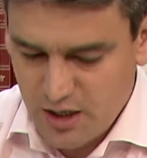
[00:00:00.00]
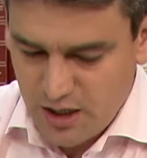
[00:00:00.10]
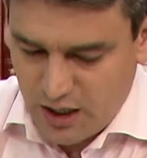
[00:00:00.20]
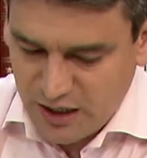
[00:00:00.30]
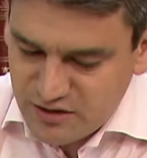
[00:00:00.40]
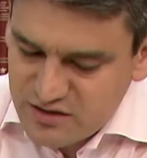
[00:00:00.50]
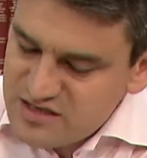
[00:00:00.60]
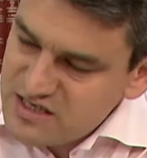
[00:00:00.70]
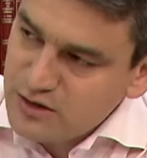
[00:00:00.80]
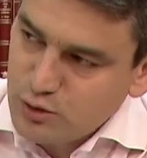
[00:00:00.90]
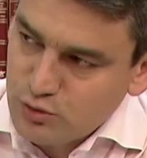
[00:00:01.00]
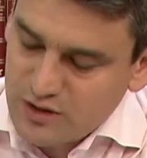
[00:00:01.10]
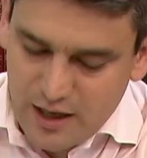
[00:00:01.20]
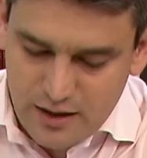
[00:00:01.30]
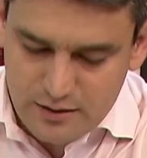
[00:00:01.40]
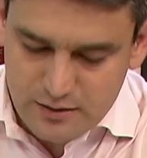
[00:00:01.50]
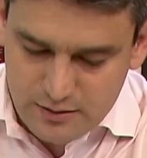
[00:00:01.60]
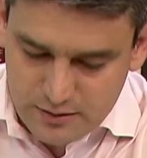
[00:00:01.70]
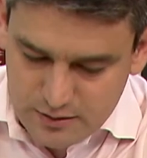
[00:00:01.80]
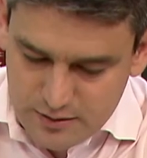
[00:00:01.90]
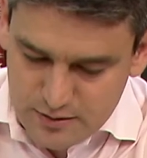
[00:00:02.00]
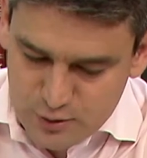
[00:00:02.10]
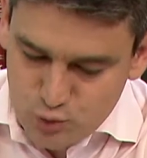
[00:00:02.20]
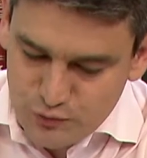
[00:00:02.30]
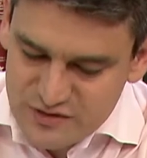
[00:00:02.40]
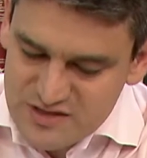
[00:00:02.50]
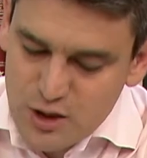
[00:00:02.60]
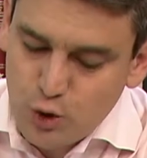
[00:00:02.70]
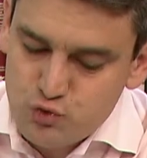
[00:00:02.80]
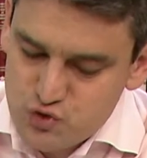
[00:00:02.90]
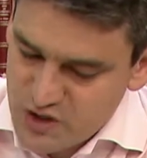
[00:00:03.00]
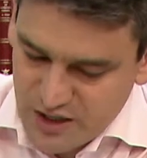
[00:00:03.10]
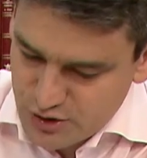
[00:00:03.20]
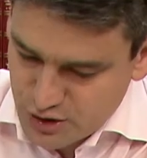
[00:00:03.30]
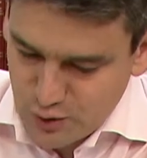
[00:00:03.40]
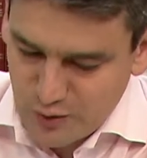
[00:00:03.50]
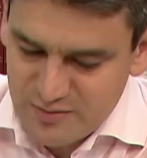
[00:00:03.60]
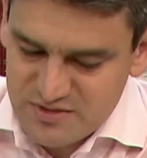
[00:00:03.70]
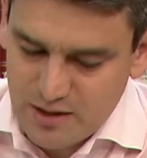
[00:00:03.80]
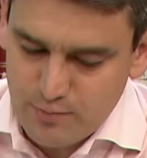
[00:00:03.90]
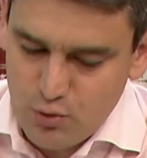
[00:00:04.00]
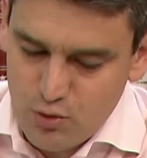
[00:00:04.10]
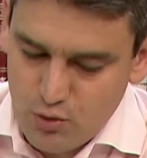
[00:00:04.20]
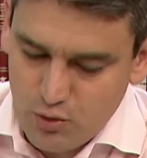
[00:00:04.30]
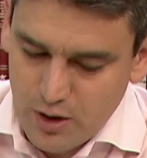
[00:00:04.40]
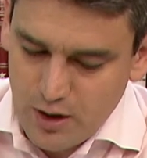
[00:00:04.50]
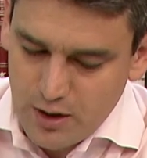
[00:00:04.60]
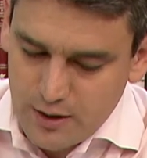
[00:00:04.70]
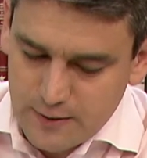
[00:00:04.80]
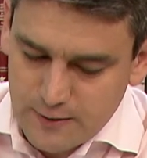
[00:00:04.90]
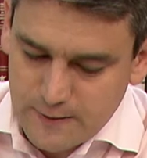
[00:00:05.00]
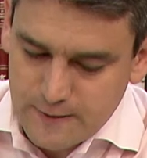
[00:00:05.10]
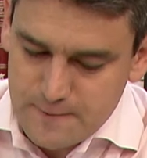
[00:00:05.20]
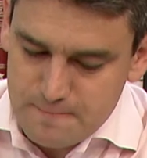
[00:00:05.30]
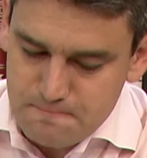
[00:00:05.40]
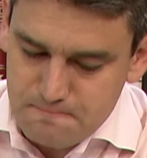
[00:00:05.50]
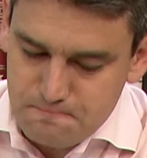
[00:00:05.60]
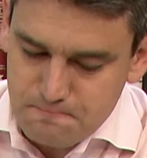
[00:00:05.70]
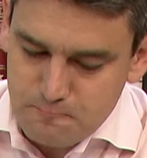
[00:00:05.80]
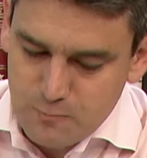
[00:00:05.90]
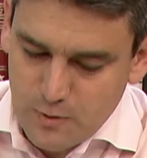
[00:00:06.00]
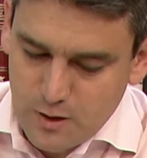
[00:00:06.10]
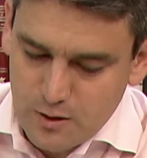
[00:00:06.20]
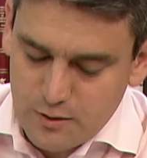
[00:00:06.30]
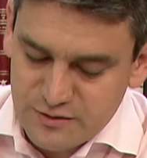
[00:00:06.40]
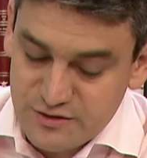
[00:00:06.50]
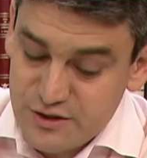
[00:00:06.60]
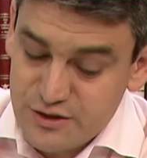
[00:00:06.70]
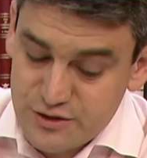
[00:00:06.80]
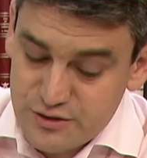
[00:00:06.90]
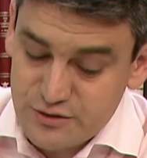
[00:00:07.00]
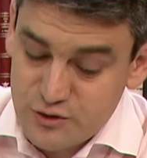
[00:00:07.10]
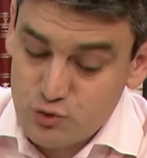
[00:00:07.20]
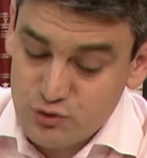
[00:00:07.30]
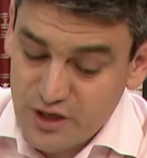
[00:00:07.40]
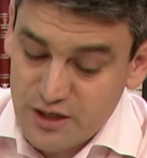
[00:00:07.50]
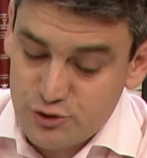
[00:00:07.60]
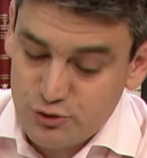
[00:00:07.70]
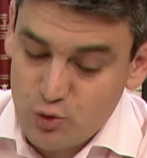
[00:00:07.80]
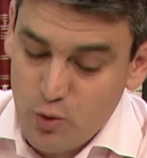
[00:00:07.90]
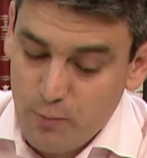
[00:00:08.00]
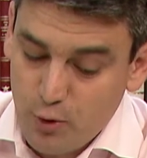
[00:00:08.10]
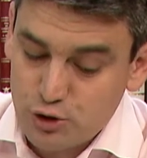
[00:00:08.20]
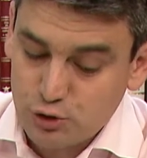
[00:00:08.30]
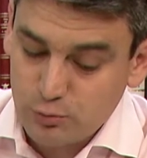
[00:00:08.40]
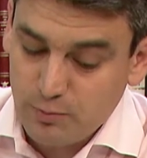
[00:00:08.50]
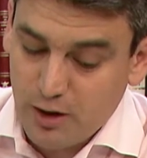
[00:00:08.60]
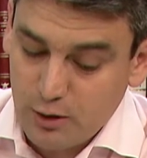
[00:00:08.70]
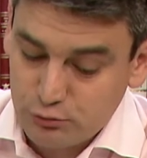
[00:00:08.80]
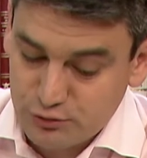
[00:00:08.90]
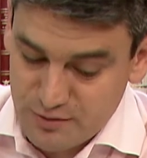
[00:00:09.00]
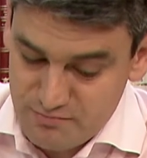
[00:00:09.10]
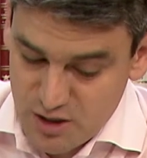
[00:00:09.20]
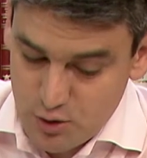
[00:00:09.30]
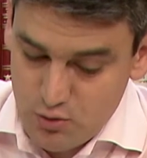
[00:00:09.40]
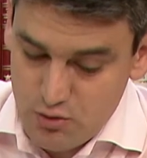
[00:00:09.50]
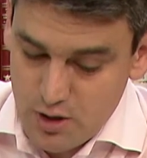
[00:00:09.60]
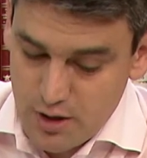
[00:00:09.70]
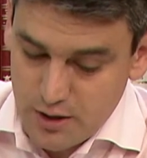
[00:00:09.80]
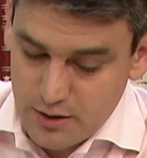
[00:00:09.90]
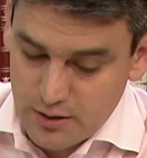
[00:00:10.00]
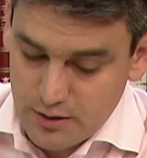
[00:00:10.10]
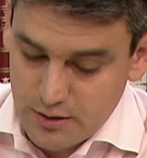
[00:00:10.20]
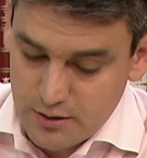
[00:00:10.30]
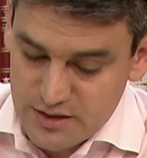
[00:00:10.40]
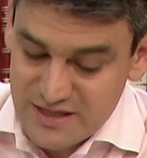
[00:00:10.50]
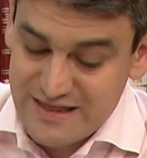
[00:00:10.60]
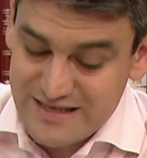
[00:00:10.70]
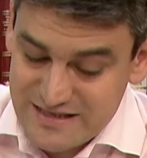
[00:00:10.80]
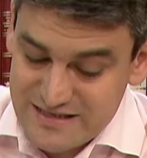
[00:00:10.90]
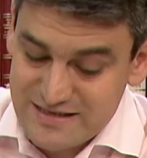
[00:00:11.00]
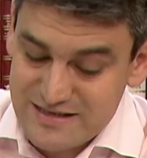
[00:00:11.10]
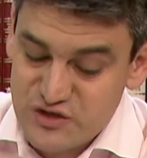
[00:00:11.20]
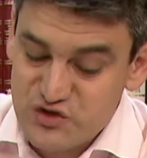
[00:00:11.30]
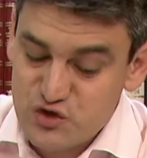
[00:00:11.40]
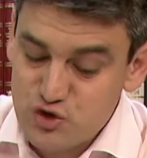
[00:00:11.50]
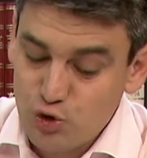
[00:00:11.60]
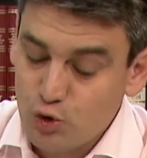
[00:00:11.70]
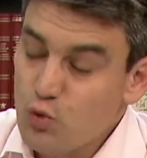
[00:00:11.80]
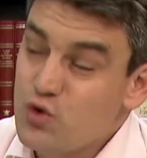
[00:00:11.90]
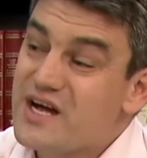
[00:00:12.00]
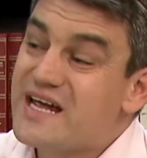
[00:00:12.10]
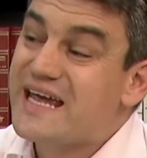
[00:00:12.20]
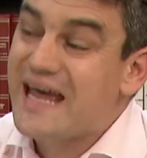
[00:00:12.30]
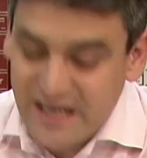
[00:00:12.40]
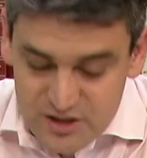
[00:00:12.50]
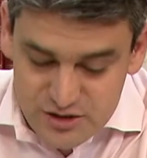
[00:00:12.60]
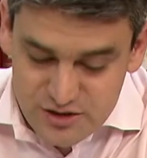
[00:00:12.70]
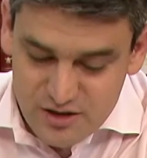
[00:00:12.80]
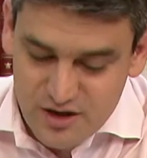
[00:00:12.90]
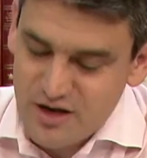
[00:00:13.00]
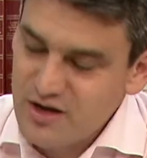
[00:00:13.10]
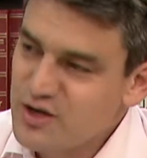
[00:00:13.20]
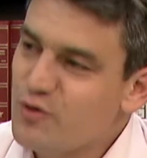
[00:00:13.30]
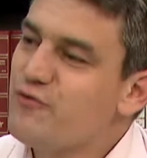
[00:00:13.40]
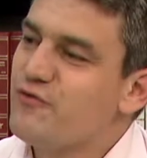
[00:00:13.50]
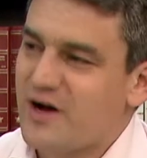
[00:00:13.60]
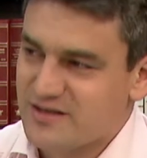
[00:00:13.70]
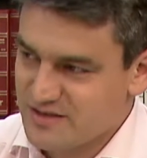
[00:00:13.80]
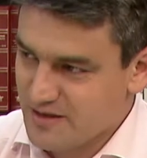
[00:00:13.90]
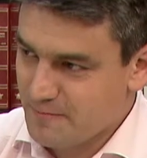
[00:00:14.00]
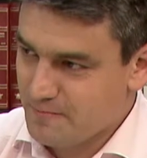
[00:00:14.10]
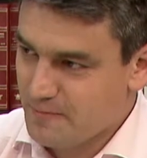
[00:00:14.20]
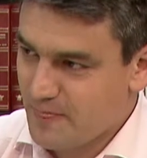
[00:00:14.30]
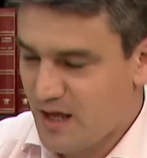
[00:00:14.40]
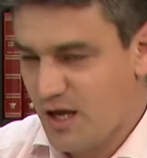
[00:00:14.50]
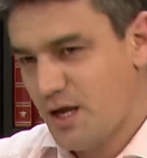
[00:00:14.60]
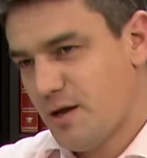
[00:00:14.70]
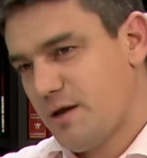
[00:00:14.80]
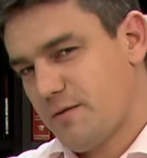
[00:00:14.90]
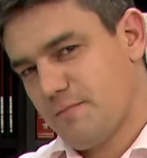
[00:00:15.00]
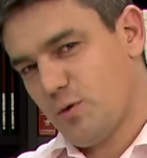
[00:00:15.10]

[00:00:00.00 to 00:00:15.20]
é interessante notar uh, que no versículo 6, que não lemos há pouco, um, ehm, diz, diz o texto que o apóstolo Paulo tremeu uh, e disse: Senhor, o que queres que eu faça? Uhum. Eu